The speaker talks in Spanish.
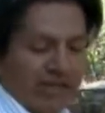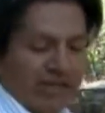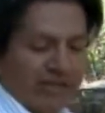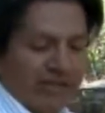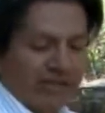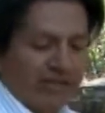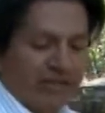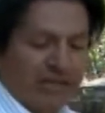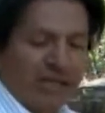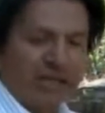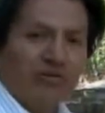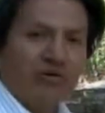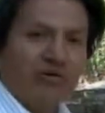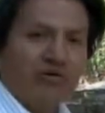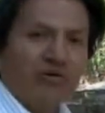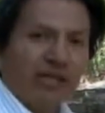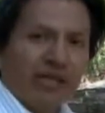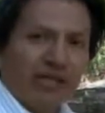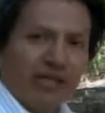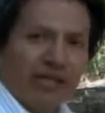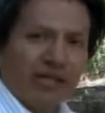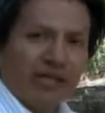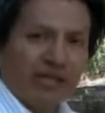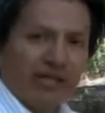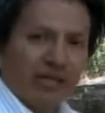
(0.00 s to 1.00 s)

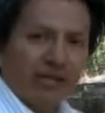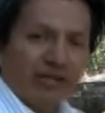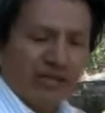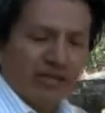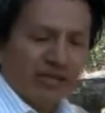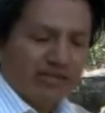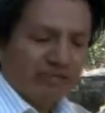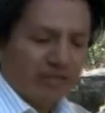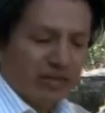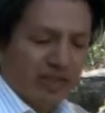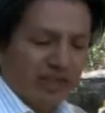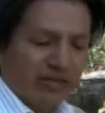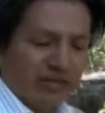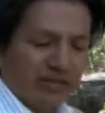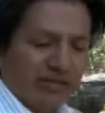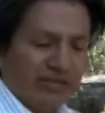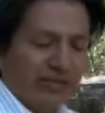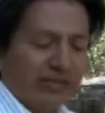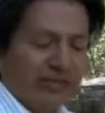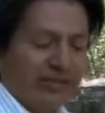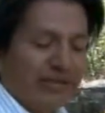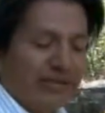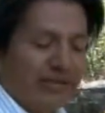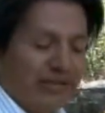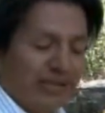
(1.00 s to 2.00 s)
130 especies.
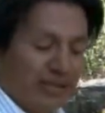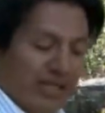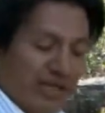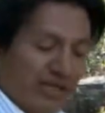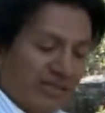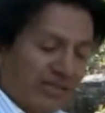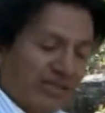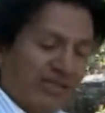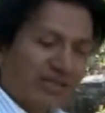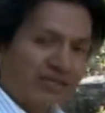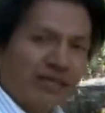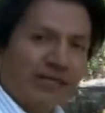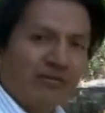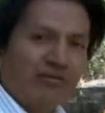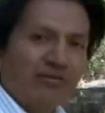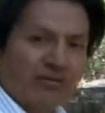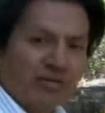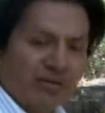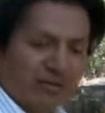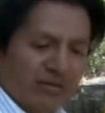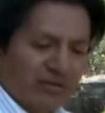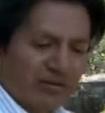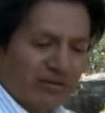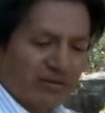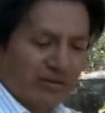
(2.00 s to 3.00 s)
Y de esas
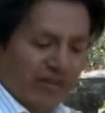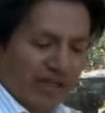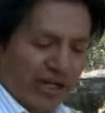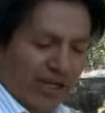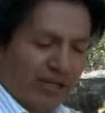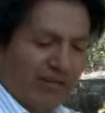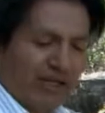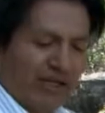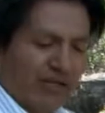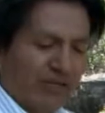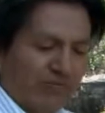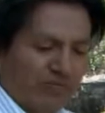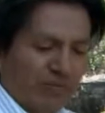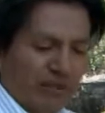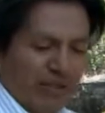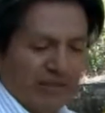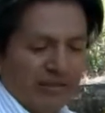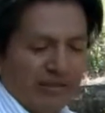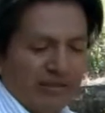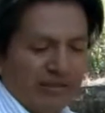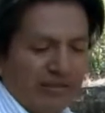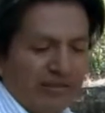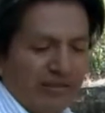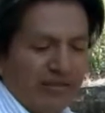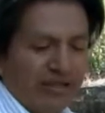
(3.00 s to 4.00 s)
130
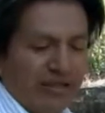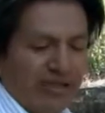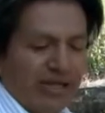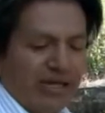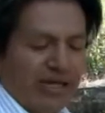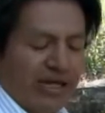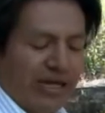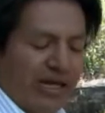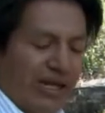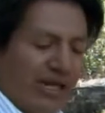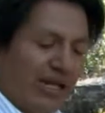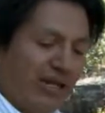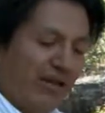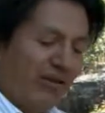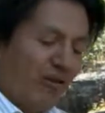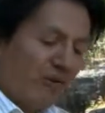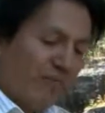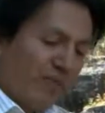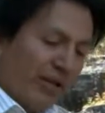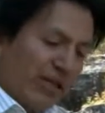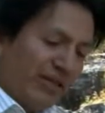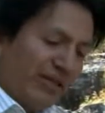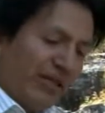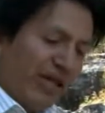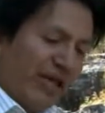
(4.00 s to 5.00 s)
especies, el
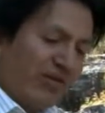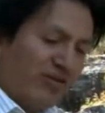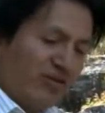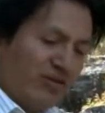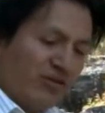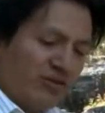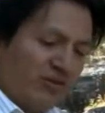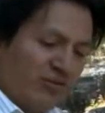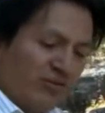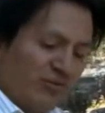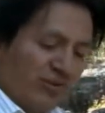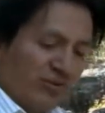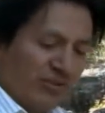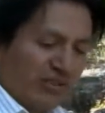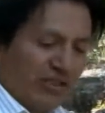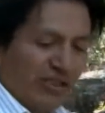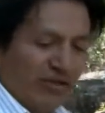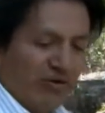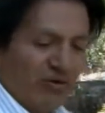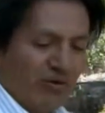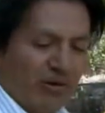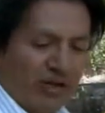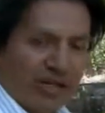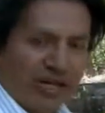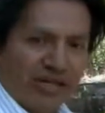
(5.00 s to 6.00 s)

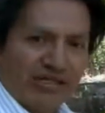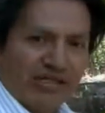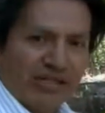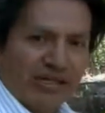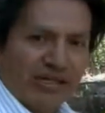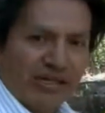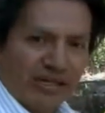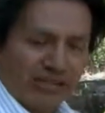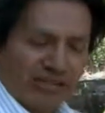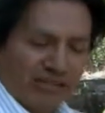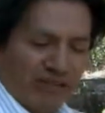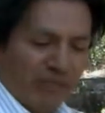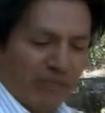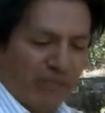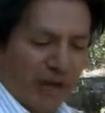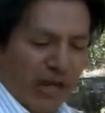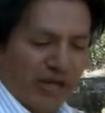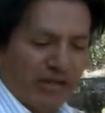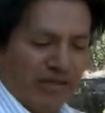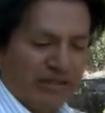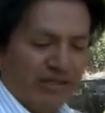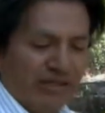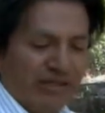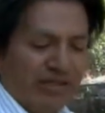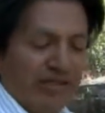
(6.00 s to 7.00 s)
98% crece en este
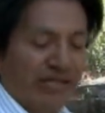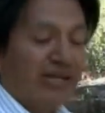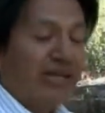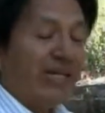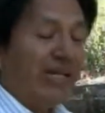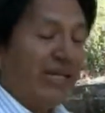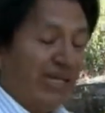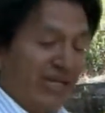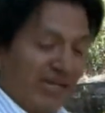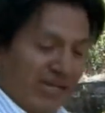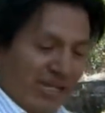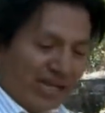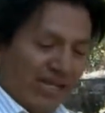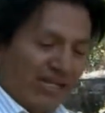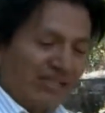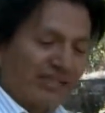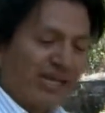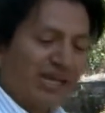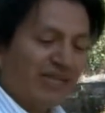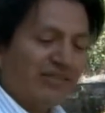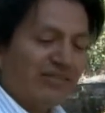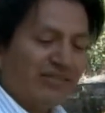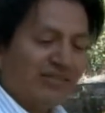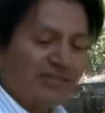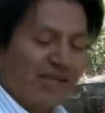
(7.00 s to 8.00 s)
país y de
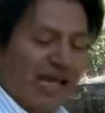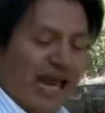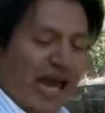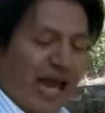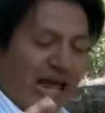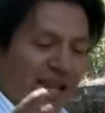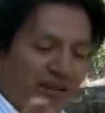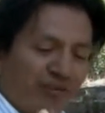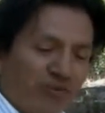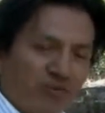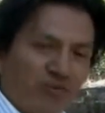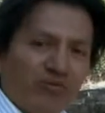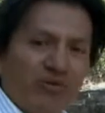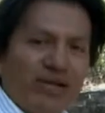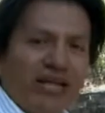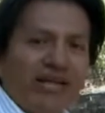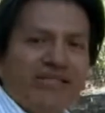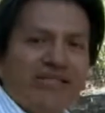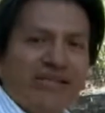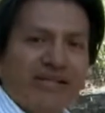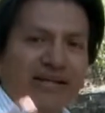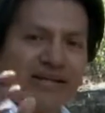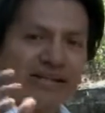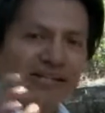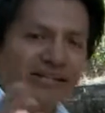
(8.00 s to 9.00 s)
esas algunas
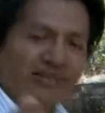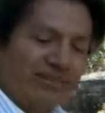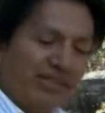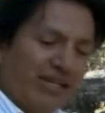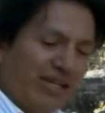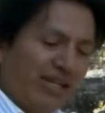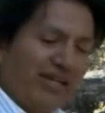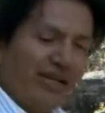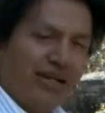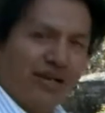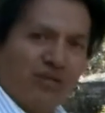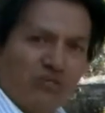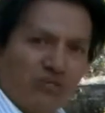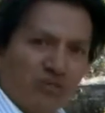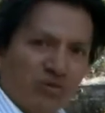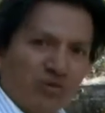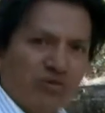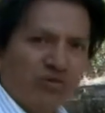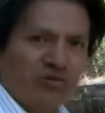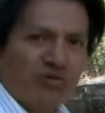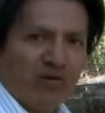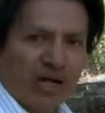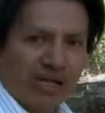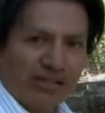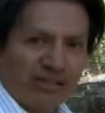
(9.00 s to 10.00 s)
se restringen
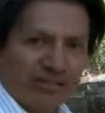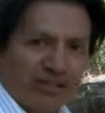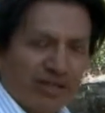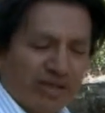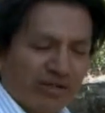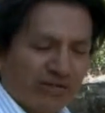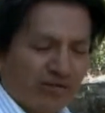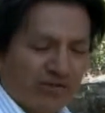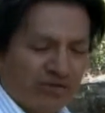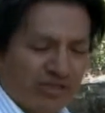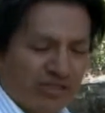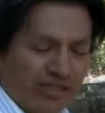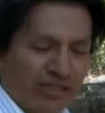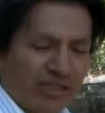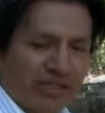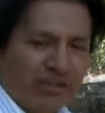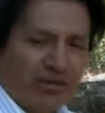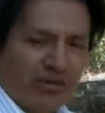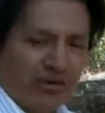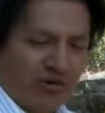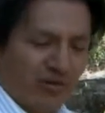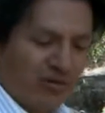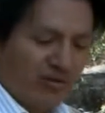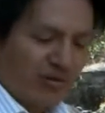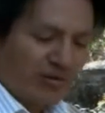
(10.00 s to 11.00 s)
mucho a cierto
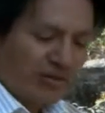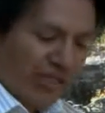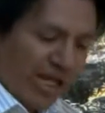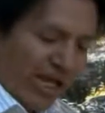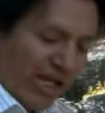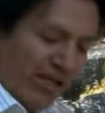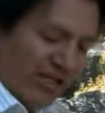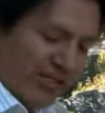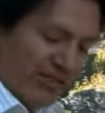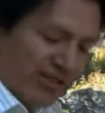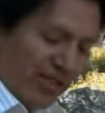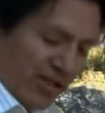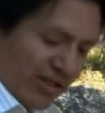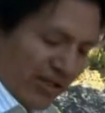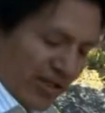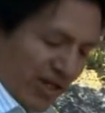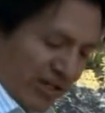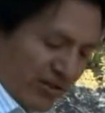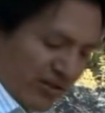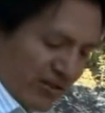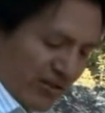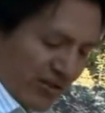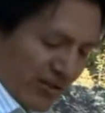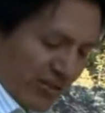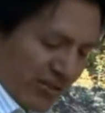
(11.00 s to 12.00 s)
sitio. Tal es el
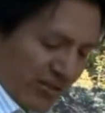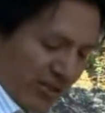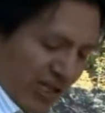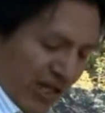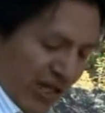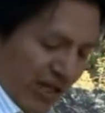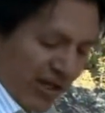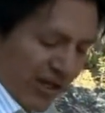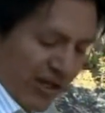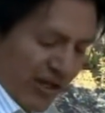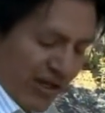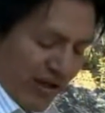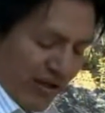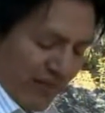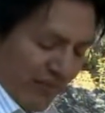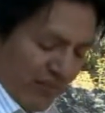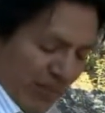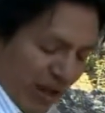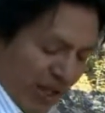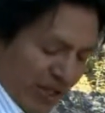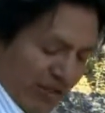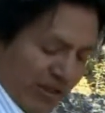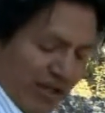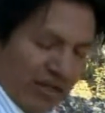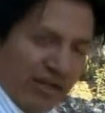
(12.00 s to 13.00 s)
caso de esta
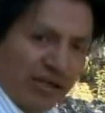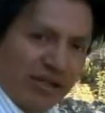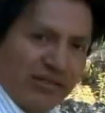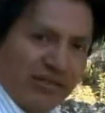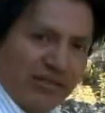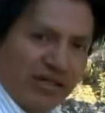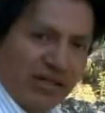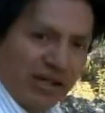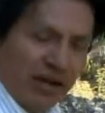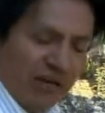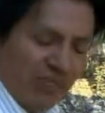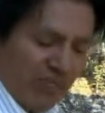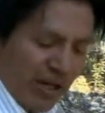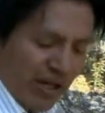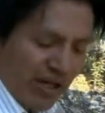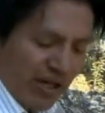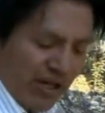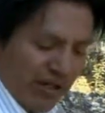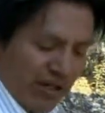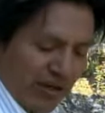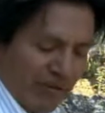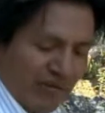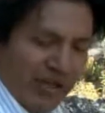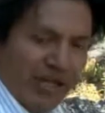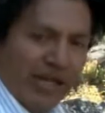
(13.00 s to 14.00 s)
planta que se llama
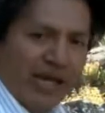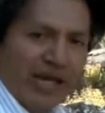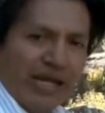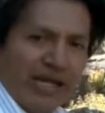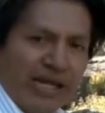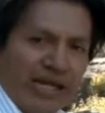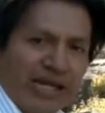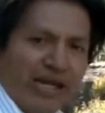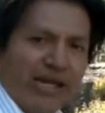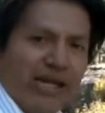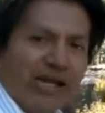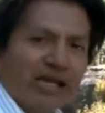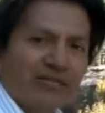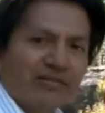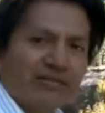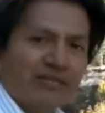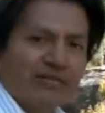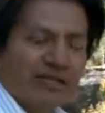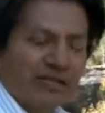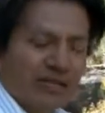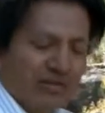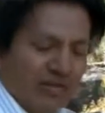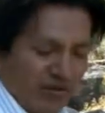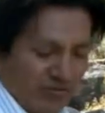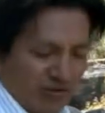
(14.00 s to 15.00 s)
Echeveria elegans,
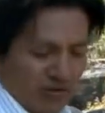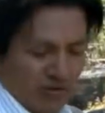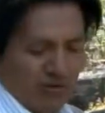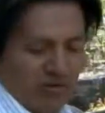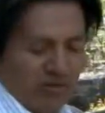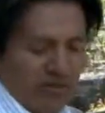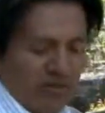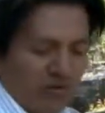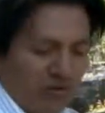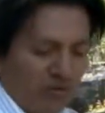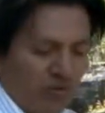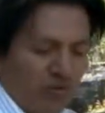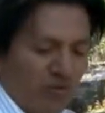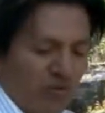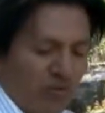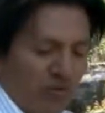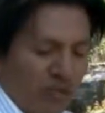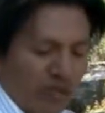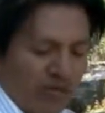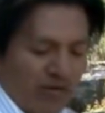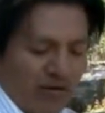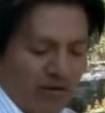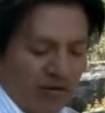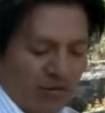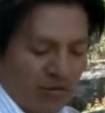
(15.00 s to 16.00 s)
que se conoce
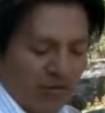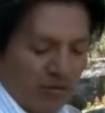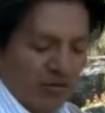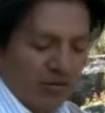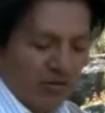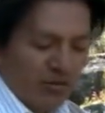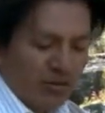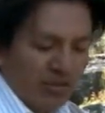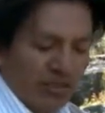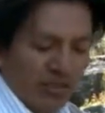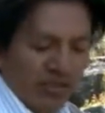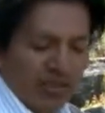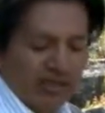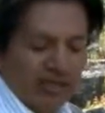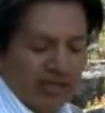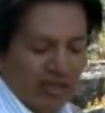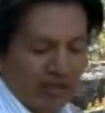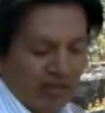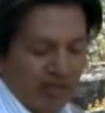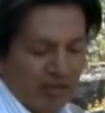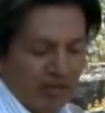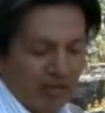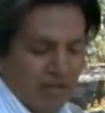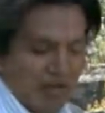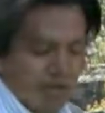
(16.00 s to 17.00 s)
comúnmente como
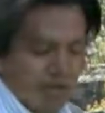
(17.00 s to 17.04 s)
conchitas